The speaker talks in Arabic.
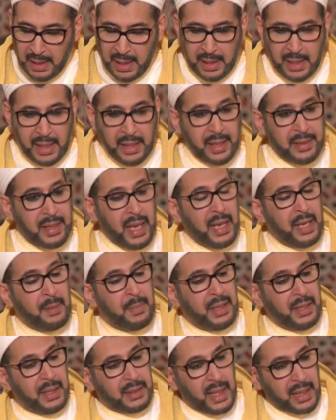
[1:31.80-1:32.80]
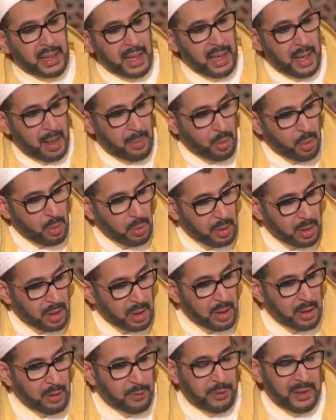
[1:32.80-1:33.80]
لأننا دائما نتكلم
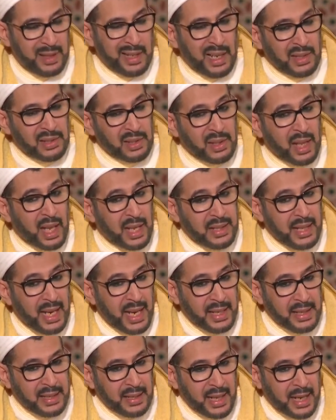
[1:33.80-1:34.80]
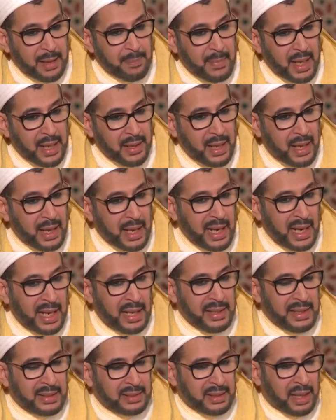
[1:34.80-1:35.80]
في الأضداد عن عن ماذا
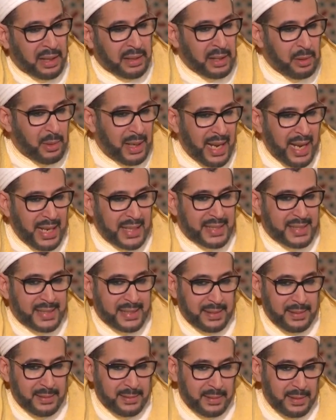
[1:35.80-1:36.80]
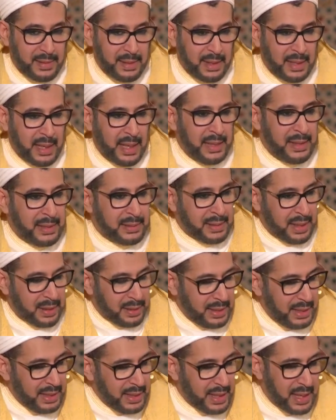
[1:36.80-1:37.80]
عن الطرد والعكس عن
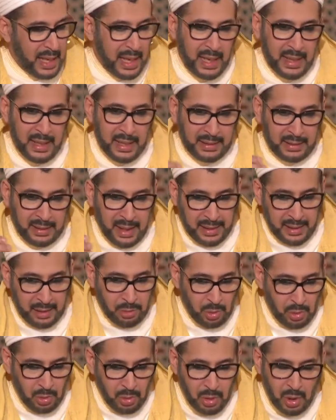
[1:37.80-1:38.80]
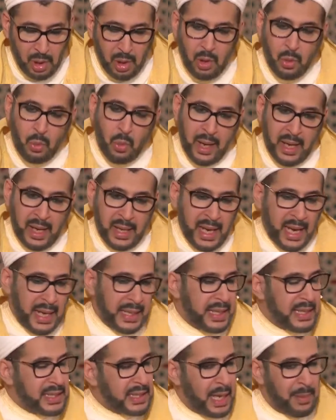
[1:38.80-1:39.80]
الطرد هل يطرد
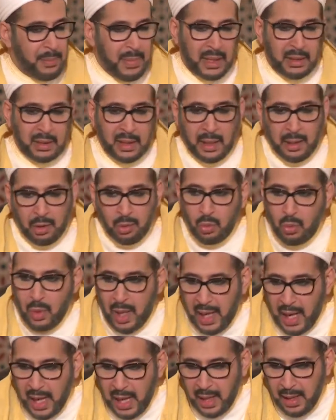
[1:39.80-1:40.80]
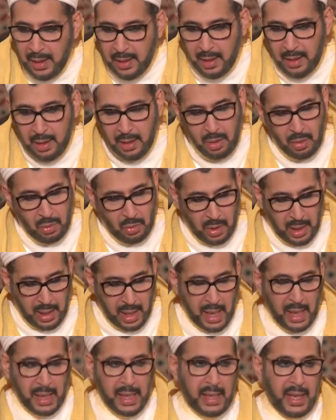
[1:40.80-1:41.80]
وينعكس أم يطرد ولا
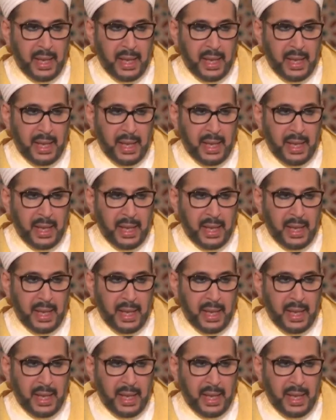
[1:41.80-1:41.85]
ولا